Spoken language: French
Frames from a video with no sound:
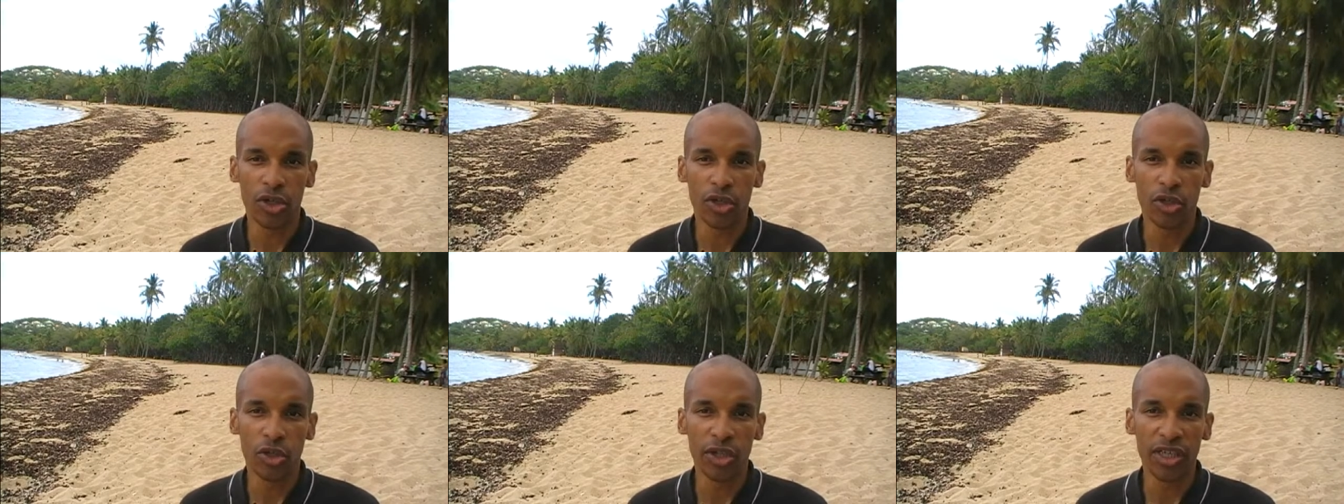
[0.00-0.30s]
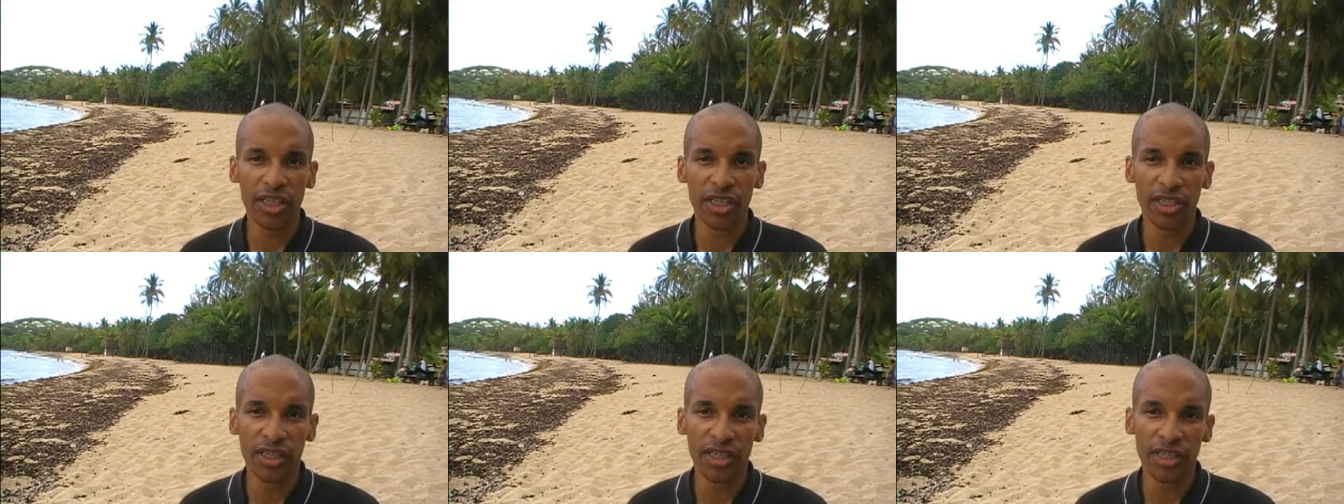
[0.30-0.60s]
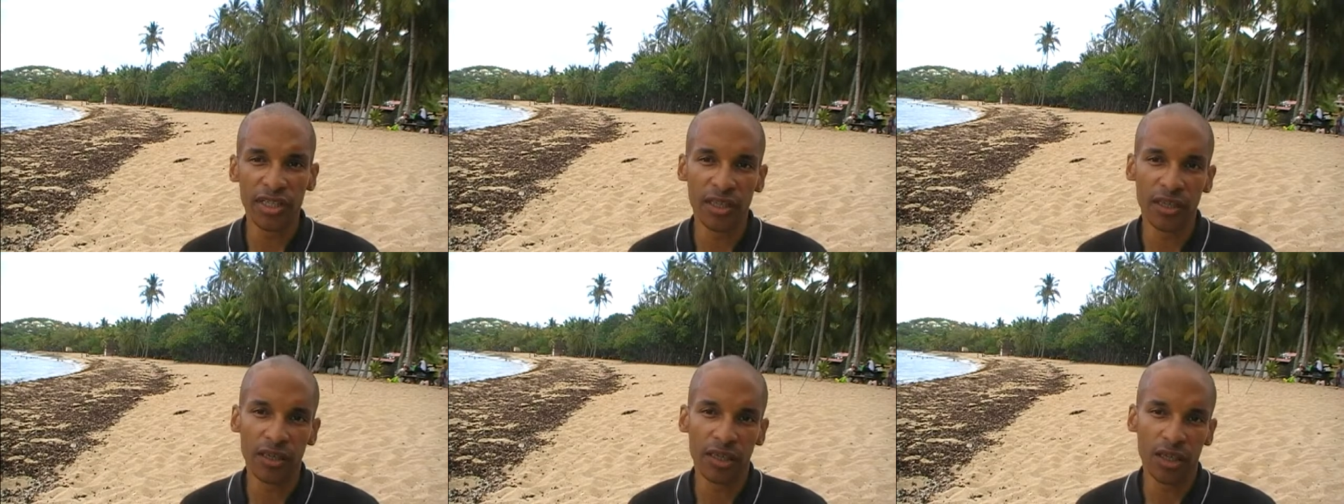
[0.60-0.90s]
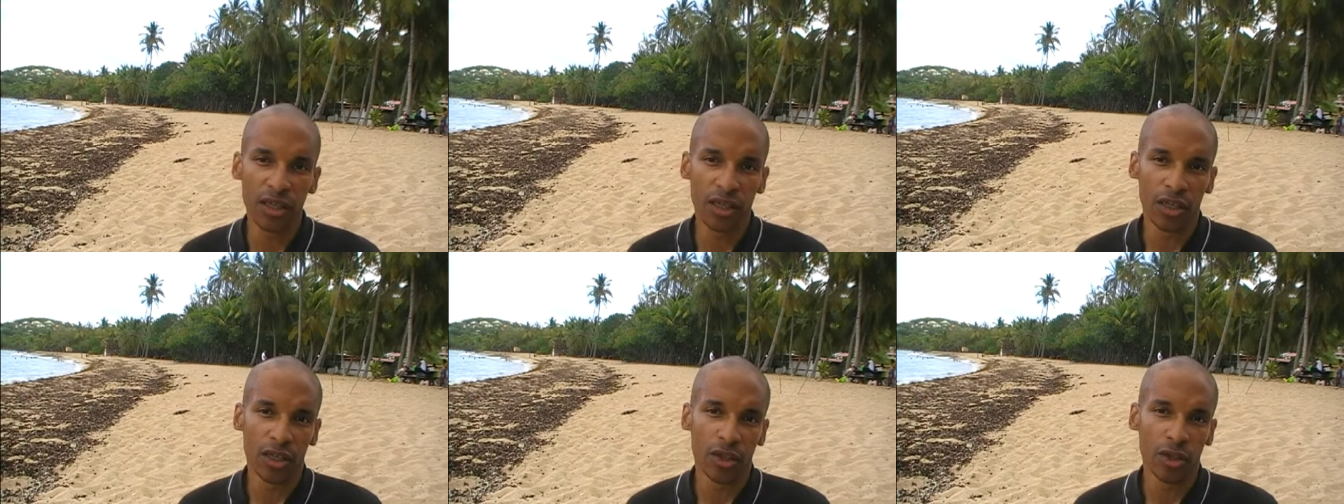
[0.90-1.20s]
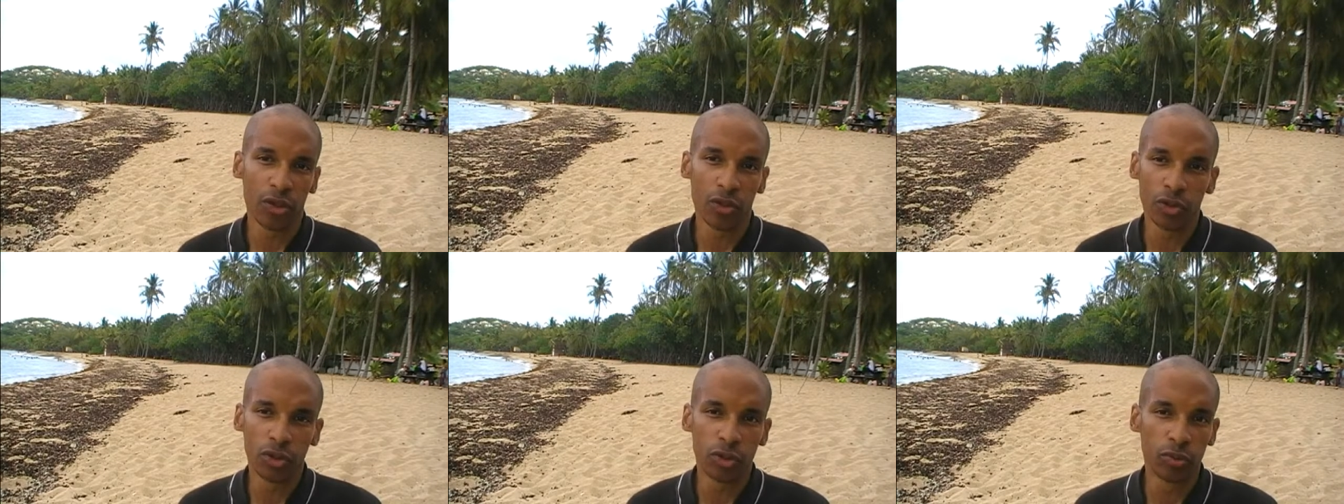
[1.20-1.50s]
ceux qui disent
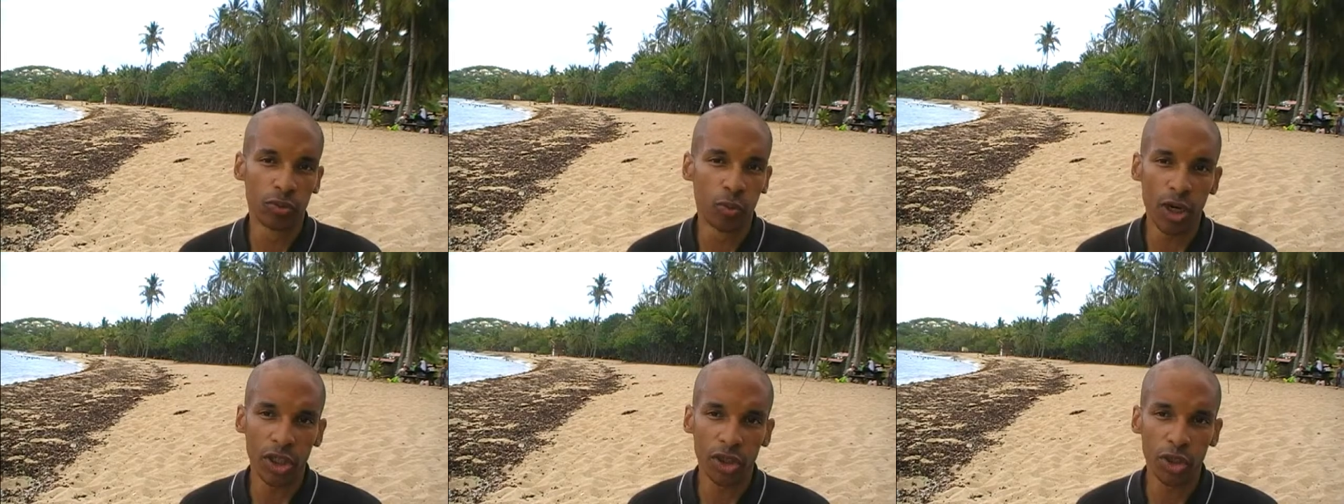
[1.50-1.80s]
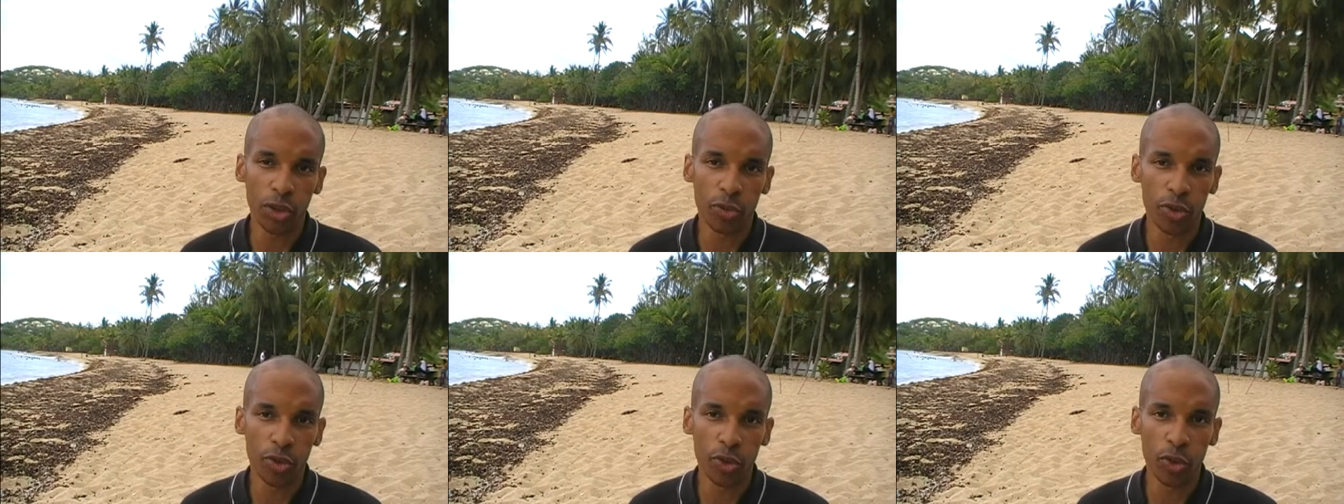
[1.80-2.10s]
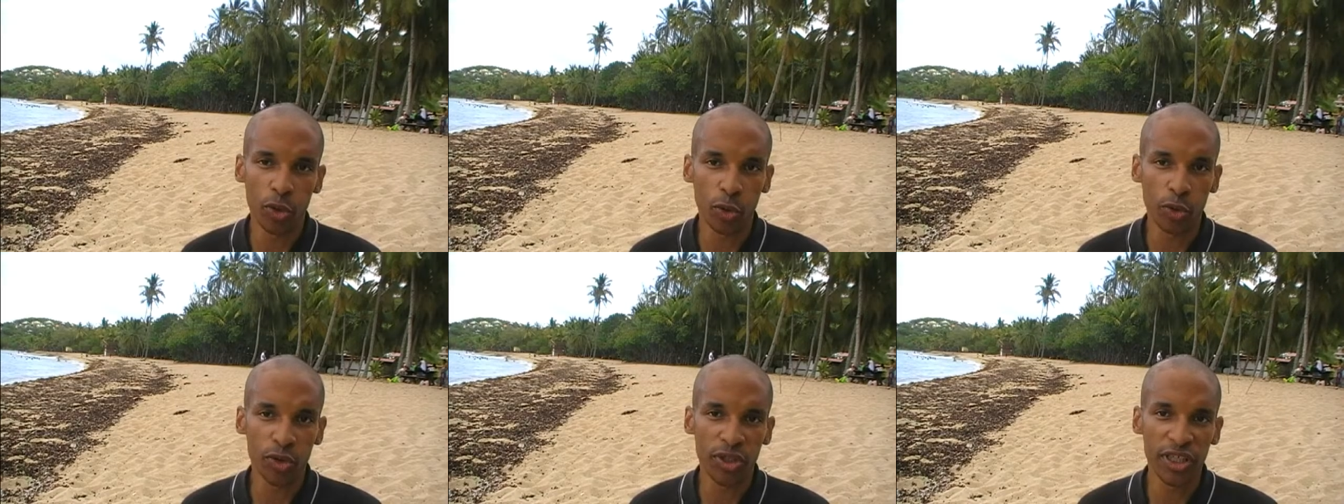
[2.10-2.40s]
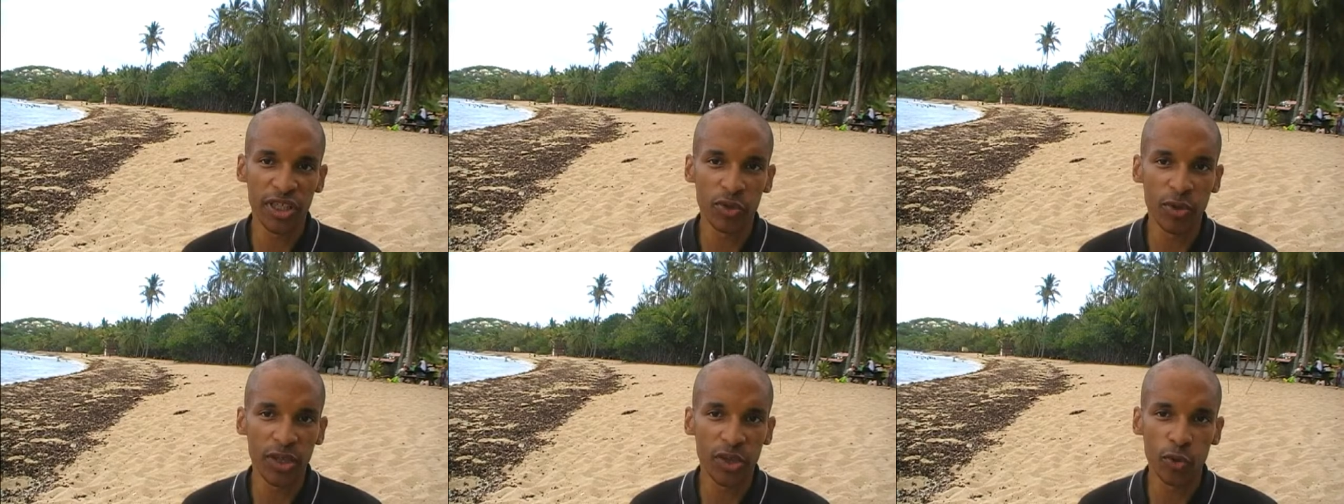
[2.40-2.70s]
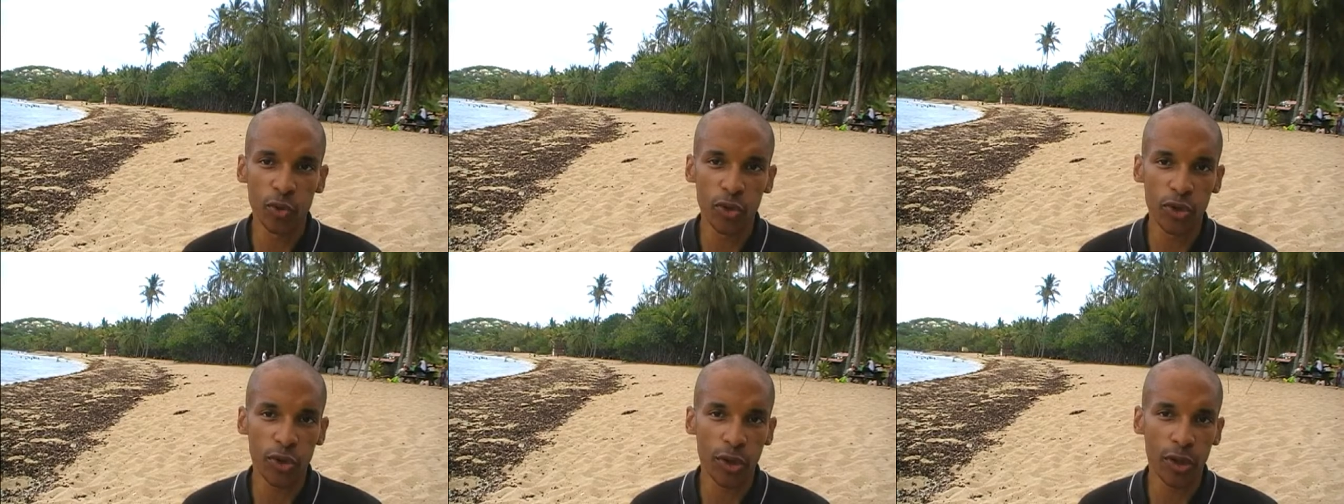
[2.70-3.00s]
moi je me suis constitué
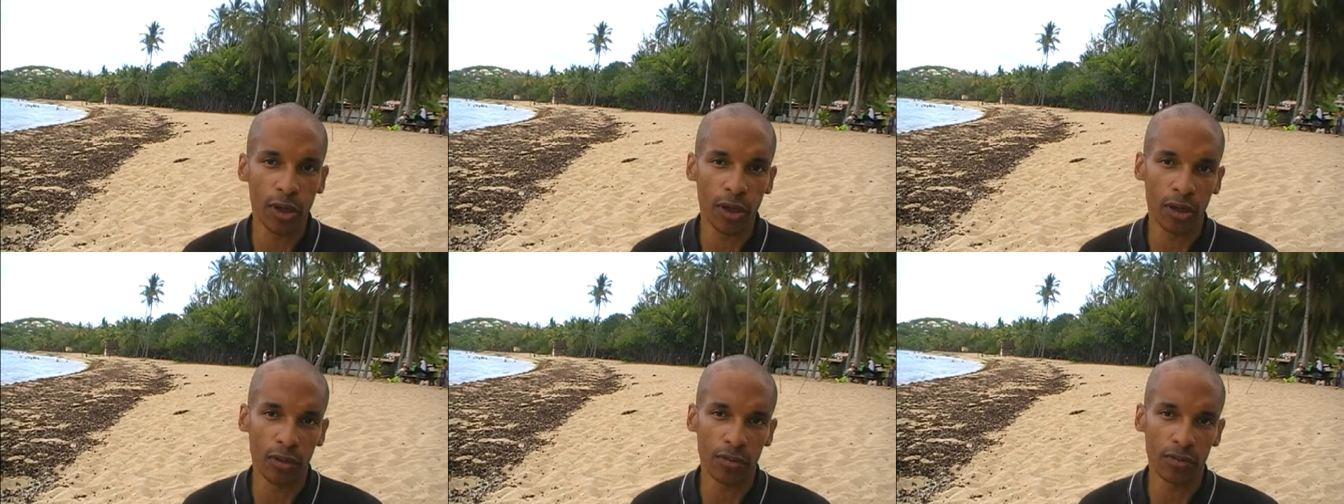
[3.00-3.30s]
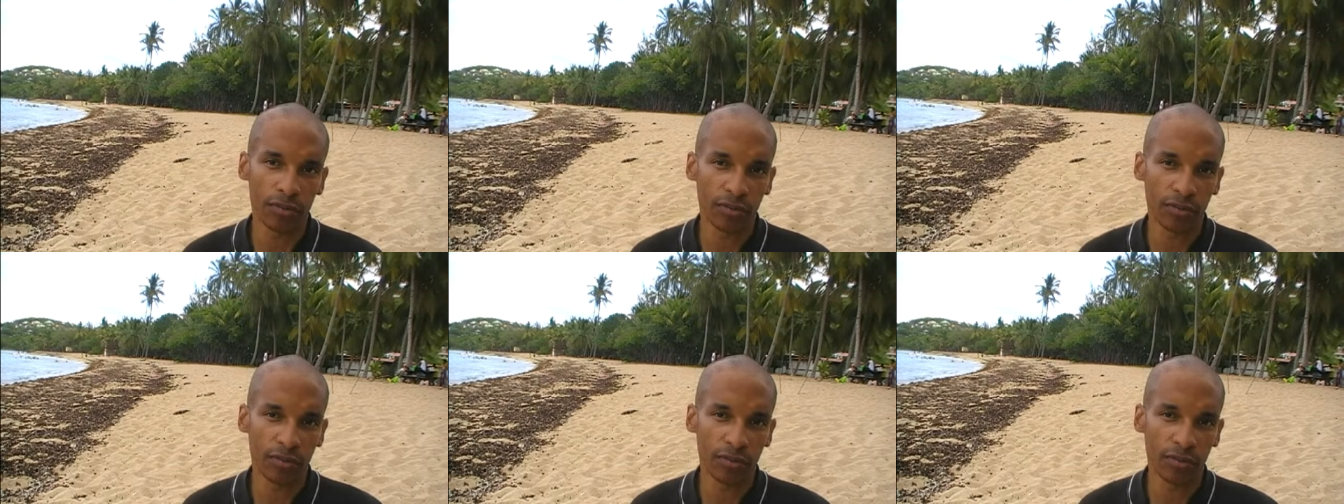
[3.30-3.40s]
tout seul,